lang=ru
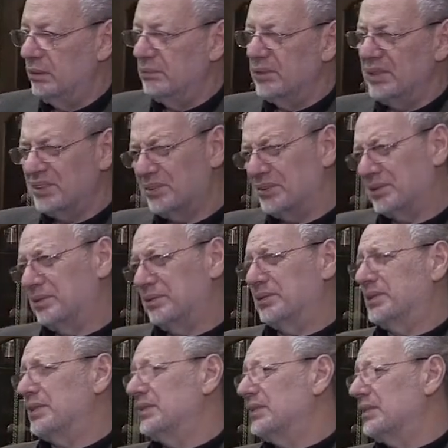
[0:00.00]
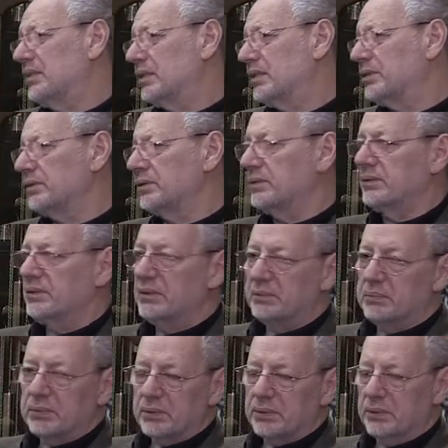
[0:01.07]
мне что-то кто-то сказал хорошо, кто-то
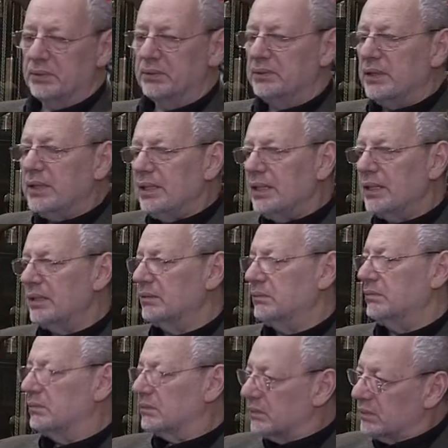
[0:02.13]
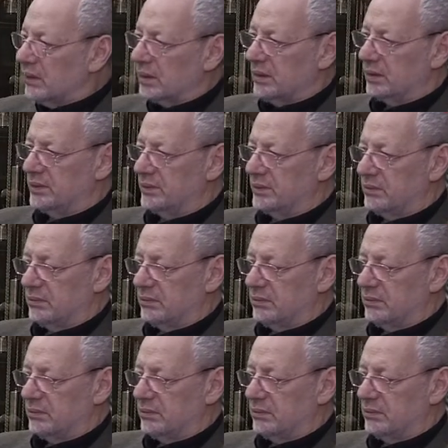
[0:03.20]
плохо. Ну, и я как-то из...